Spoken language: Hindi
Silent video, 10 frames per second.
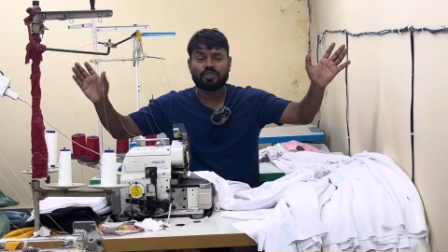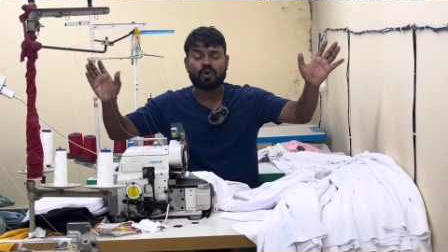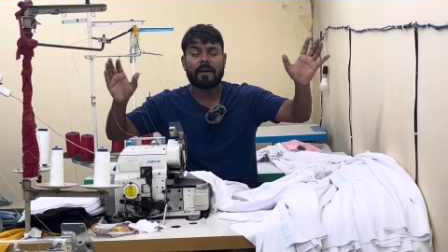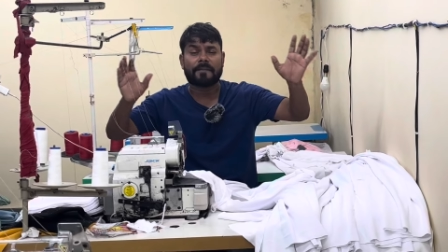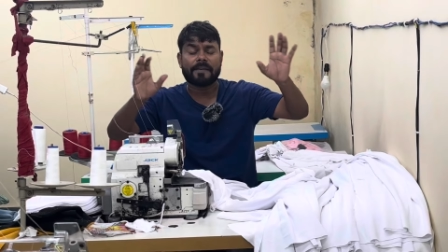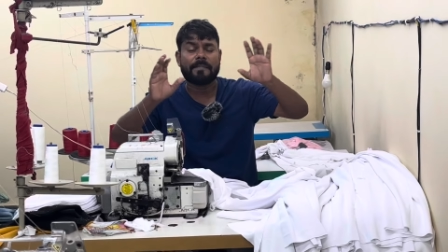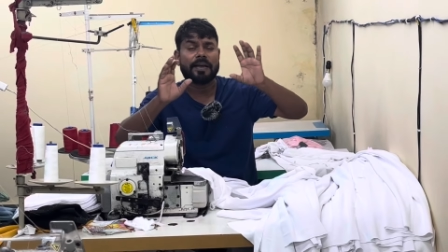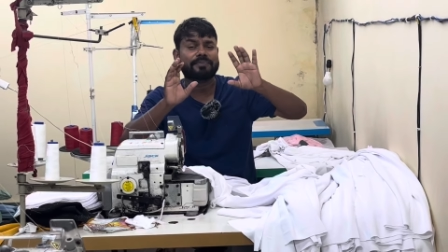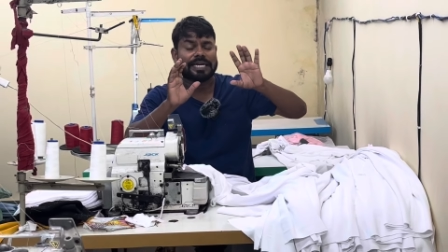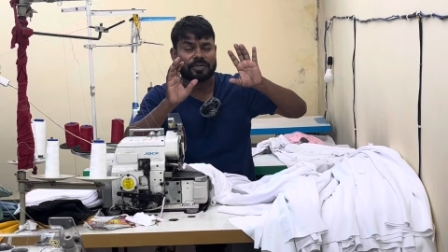जो आपके
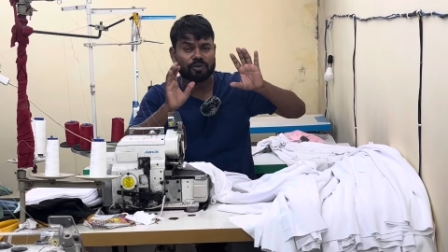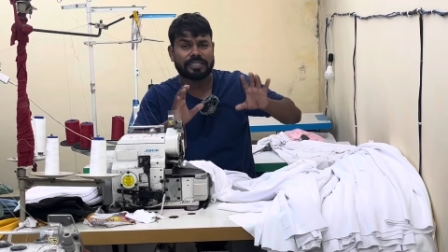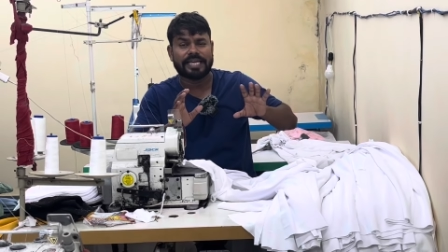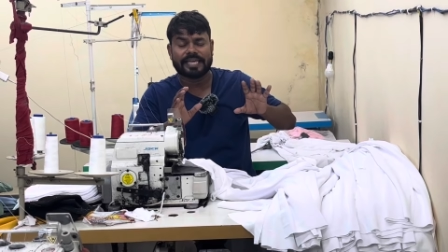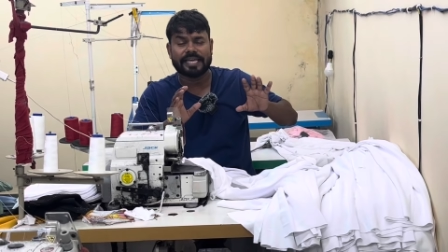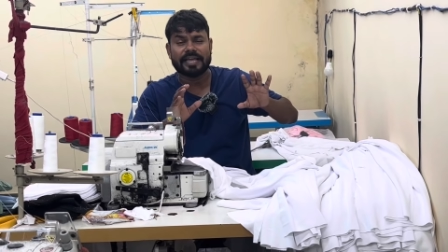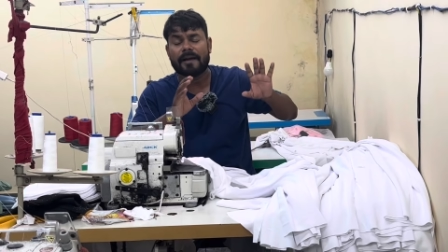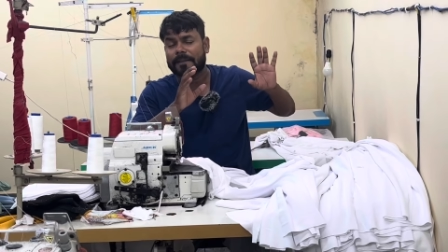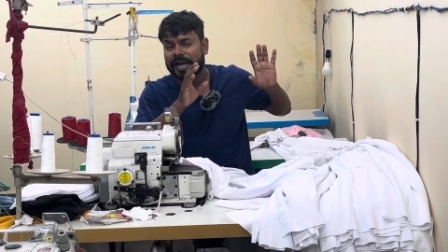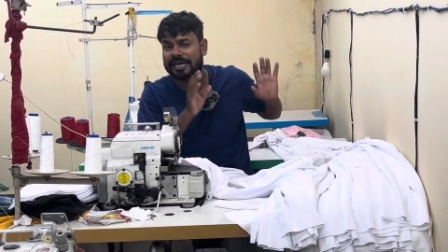वेबसाइट को देखेंगे
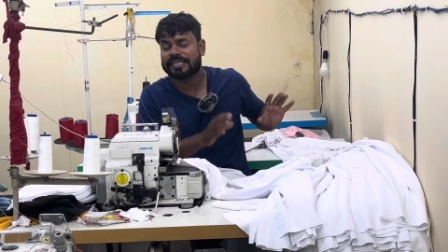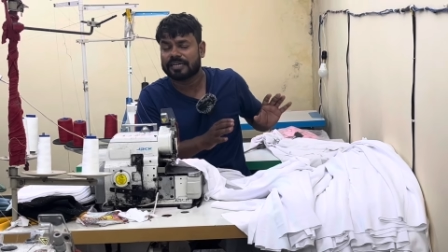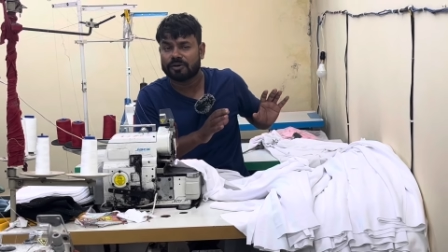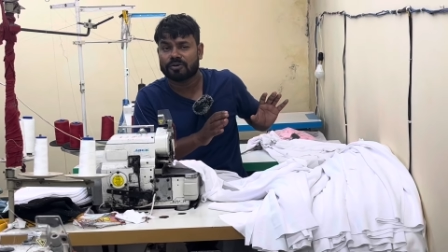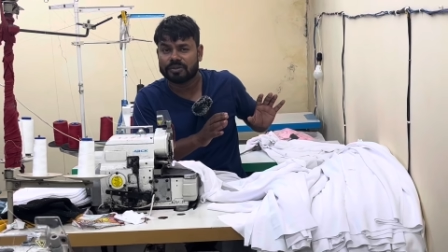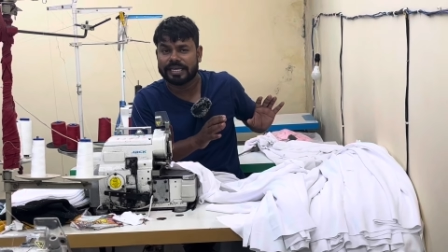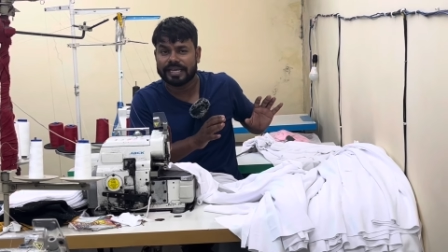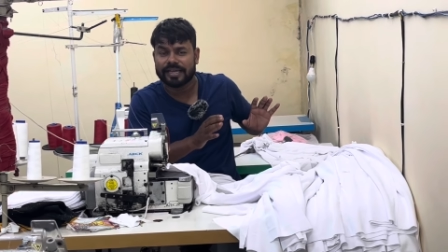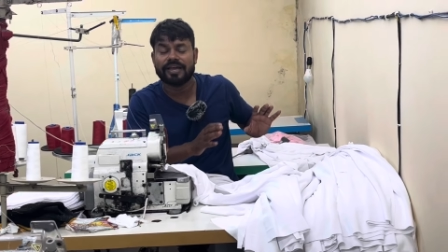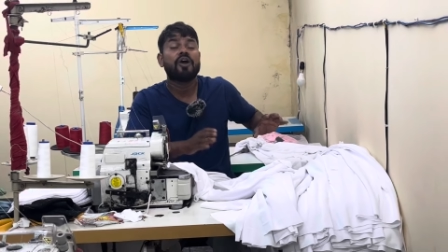आपके आर्टिकल को
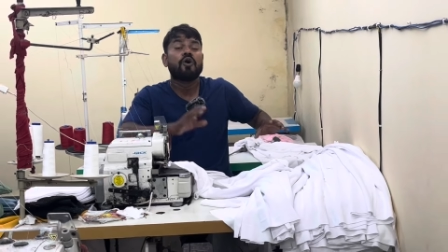देखेंगे